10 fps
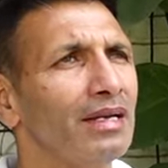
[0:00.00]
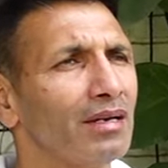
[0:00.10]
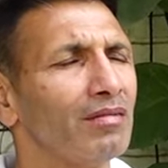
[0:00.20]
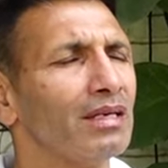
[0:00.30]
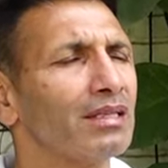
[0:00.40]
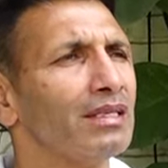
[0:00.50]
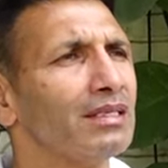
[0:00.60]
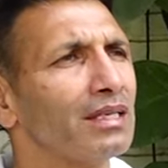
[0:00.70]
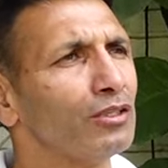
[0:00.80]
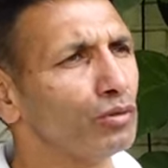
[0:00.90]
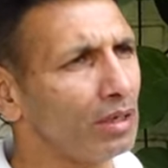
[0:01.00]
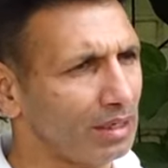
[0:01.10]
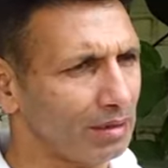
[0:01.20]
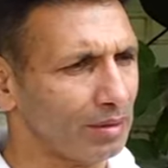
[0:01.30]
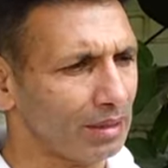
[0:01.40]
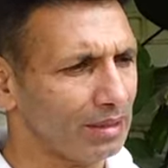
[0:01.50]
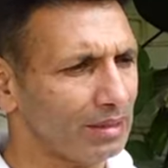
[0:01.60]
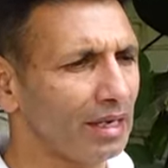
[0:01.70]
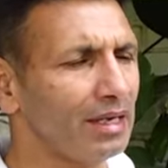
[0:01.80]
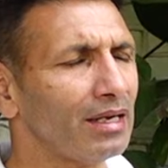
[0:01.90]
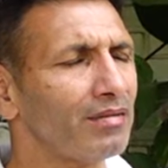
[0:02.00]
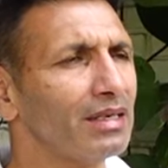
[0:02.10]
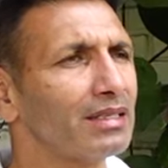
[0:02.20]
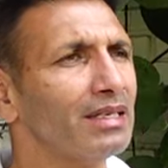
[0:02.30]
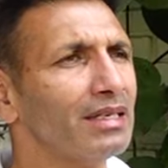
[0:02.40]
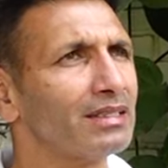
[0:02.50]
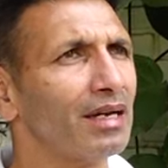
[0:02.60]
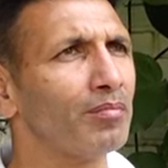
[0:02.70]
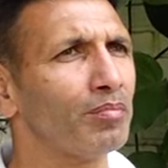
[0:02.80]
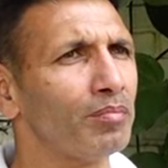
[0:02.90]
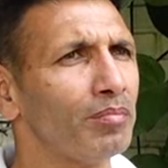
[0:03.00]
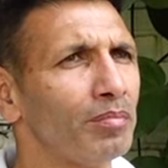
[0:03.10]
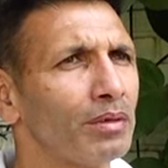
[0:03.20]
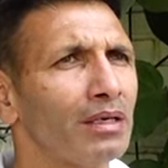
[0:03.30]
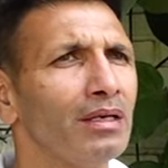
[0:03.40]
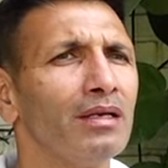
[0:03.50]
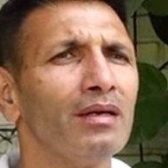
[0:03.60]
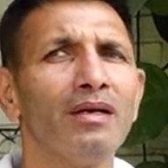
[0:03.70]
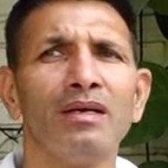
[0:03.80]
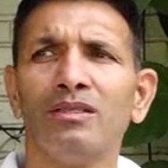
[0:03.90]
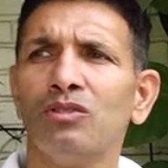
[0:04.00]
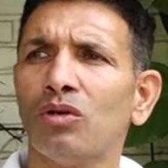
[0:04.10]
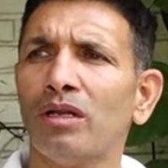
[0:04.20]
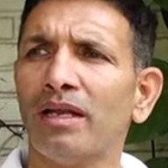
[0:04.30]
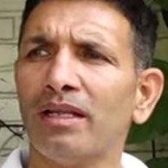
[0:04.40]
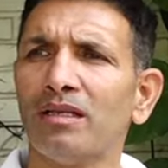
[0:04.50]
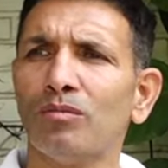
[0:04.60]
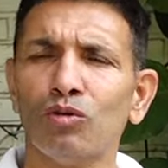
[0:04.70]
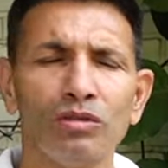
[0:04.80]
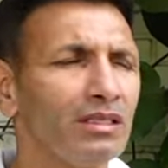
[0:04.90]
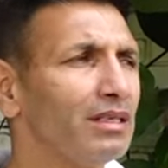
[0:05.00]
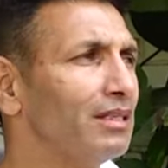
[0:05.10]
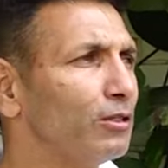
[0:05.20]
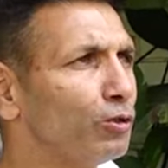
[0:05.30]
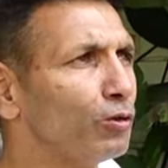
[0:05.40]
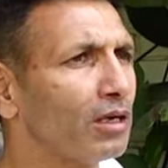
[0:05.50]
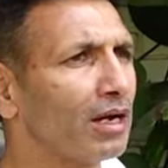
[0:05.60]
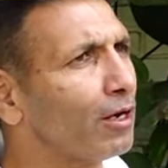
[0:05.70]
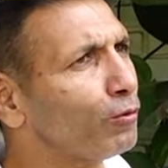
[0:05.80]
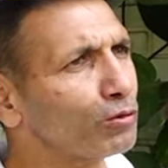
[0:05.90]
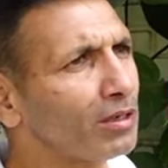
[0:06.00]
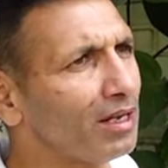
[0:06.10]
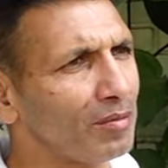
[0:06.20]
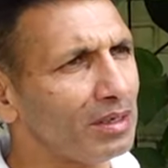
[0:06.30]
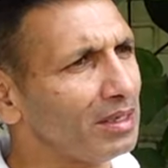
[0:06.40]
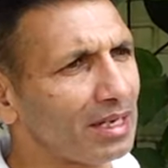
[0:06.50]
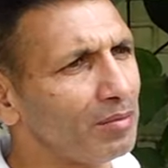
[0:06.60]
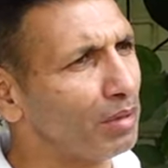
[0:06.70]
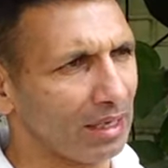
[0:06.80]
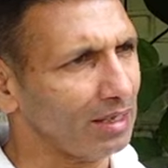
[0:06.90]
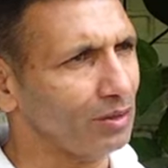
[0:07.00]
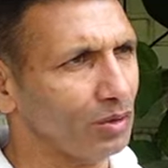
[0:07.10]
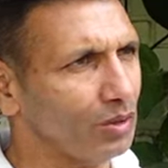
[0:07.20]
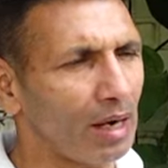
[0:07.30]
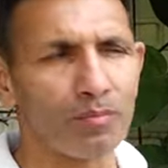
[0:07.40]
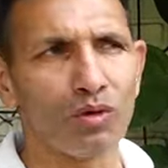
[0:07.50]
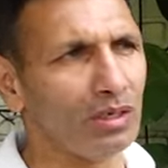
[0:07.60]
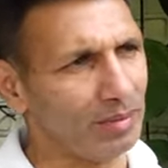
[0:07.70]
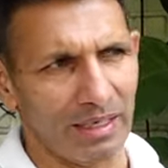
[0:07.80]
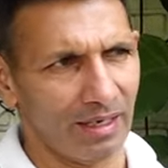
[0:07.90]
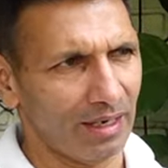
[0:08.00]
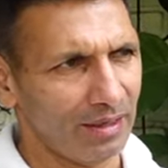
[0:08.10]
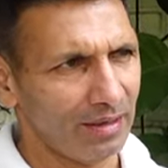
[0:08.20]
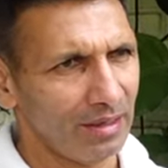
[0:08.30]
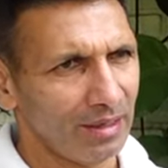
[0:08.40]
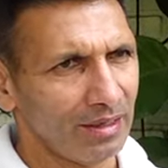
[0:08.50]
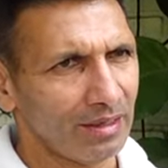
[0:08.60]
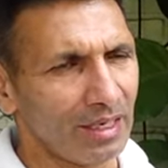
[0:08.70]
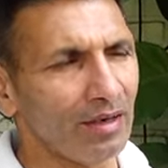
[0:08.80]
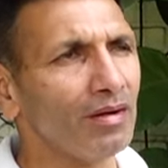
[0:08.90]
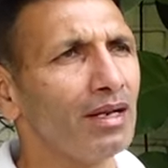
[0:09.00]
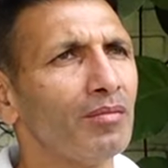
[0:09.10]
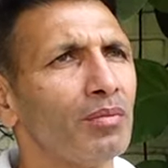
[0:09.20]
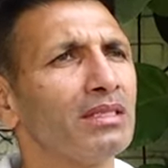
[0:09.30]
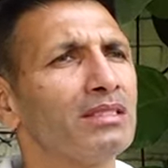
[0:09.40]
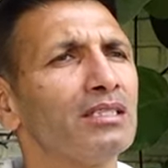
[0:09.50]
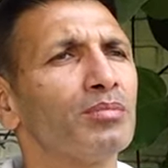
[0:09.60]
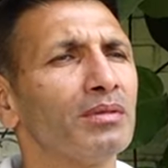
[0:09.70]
एक व्यक्ति ऐसा जो गरीब है या एक व्यक्ति ऐसा कि जो नरेंद्र मोदी की नीतियों के कारण उसके घर में इनकम बढ़ गई हो आपको नहीं मिलेगा केवल 25